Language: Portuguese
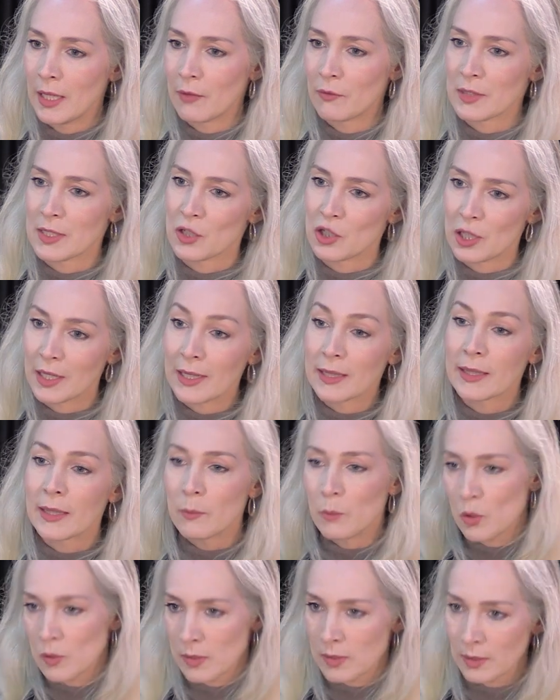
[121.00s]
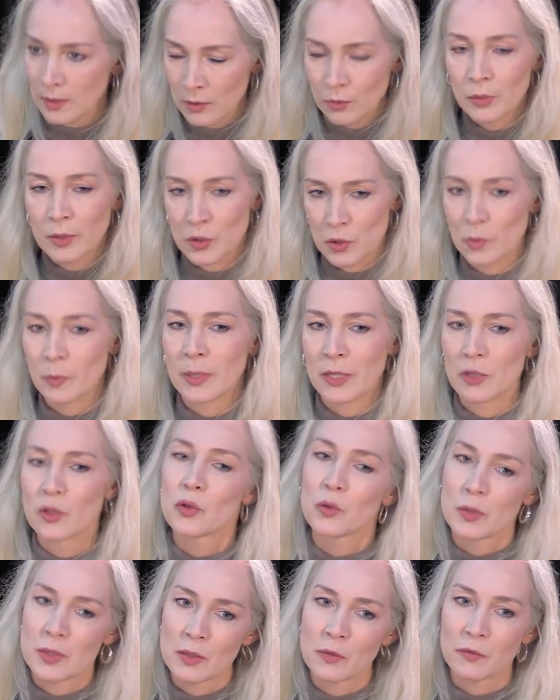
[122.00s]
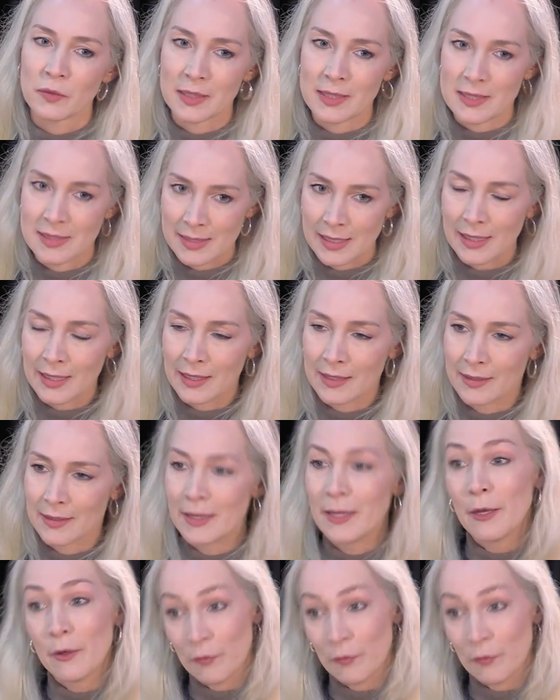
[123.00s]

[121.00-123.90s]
e você chega demonstrando isso para a instituição financeira,